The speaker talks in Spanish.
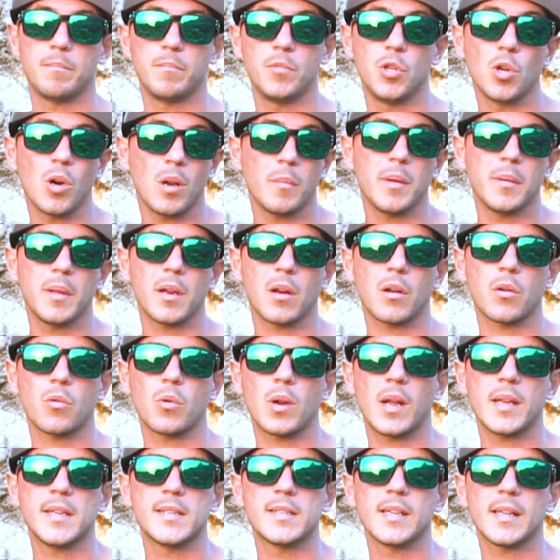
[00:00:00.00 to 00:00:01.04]
yo al vivir en
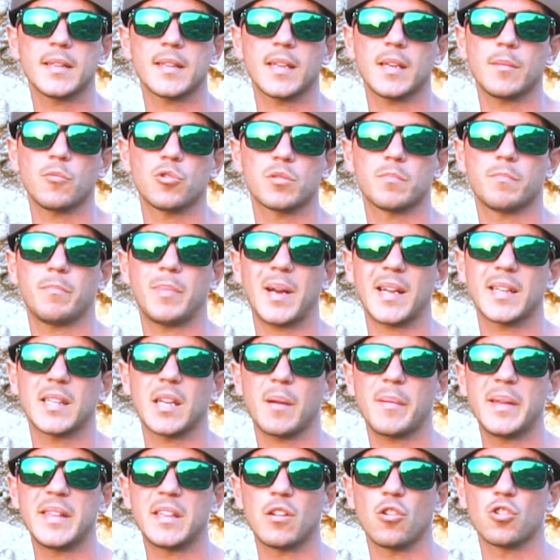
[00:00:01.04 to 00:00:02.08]
una isla tenemos
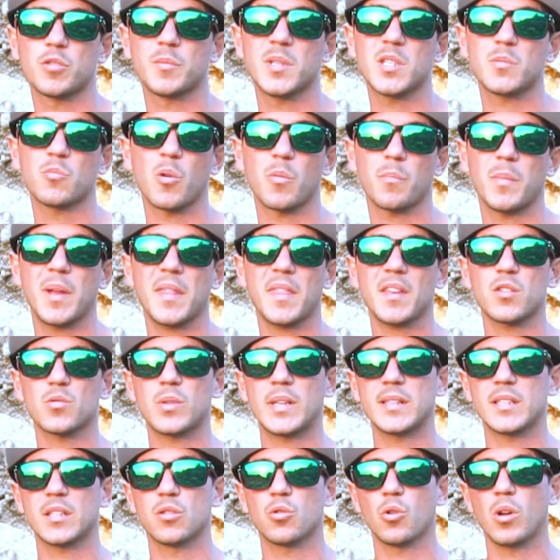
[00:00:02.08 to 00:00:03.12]
prácticamente los mismos peces
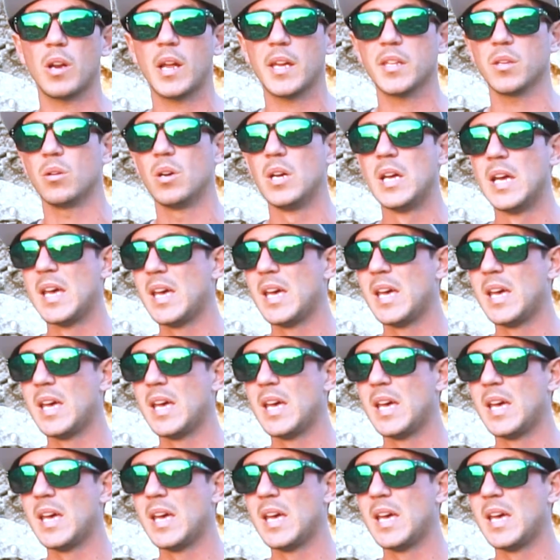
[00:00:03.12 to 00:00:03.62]
durante todo el año.